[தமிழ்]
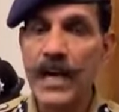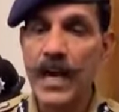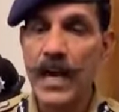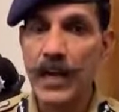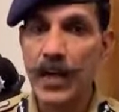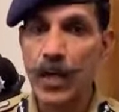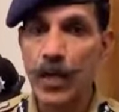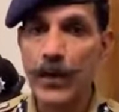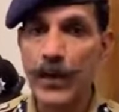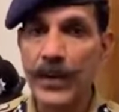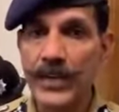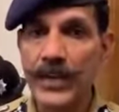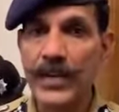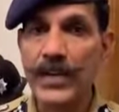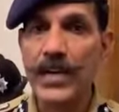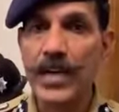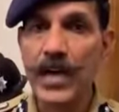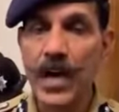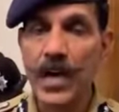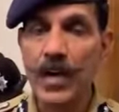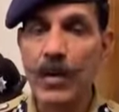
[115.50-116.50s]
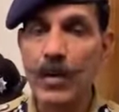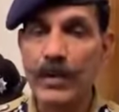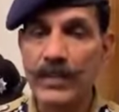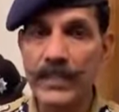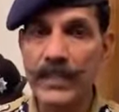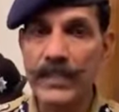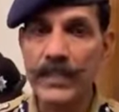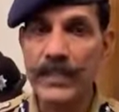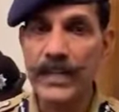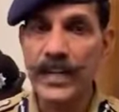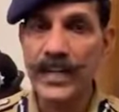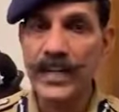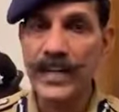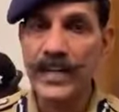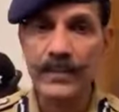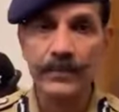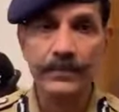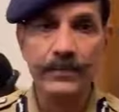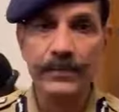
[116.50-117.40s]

ஆட்டோமேட்டட் கால் வந்ததுனாலே